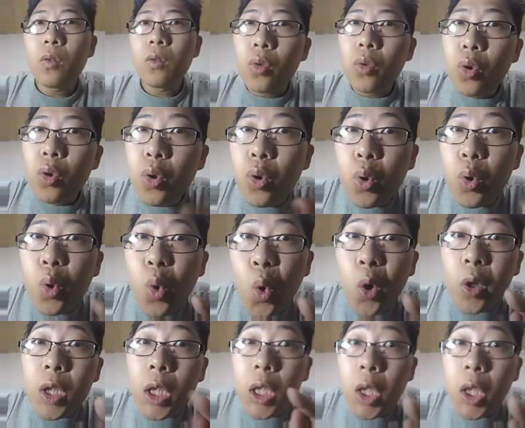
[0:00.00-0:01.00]
如
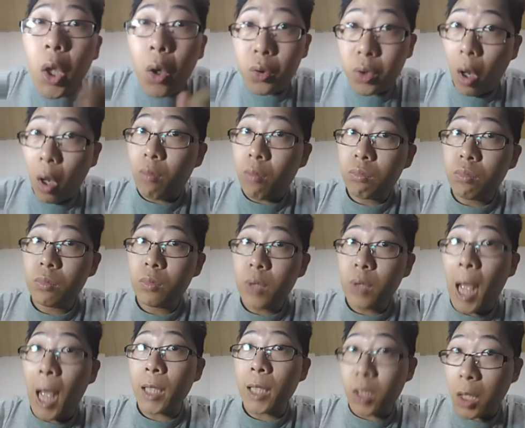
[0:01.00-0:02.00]
果你有中，
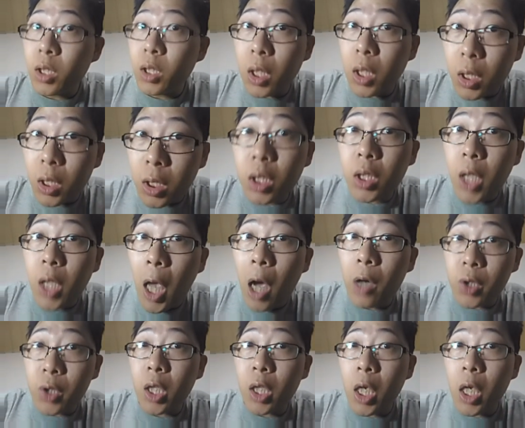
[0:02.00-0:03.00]
那真的是
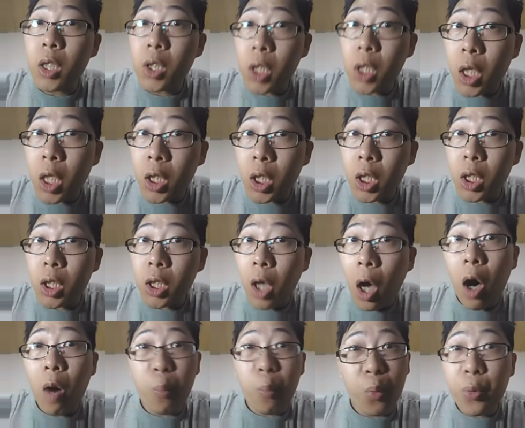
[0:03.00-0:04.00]
要谢天谢地哦！